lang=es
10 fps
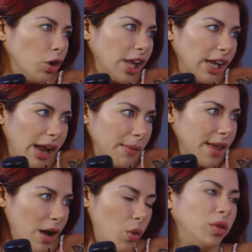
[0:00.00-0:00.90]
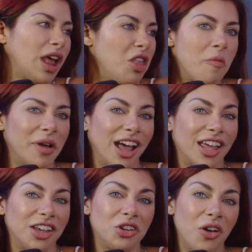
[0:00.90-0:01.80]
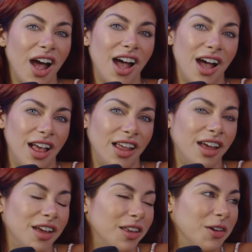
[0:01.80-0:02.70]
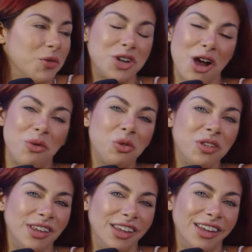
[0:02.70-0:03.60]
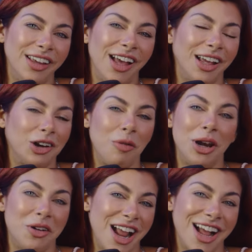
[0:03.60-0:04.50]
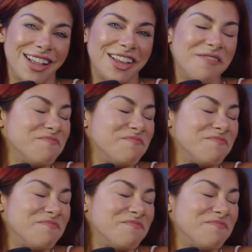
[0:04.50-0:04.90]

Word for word: que él había juntado para que yo haga un jacuzzi eh, romano en la casa.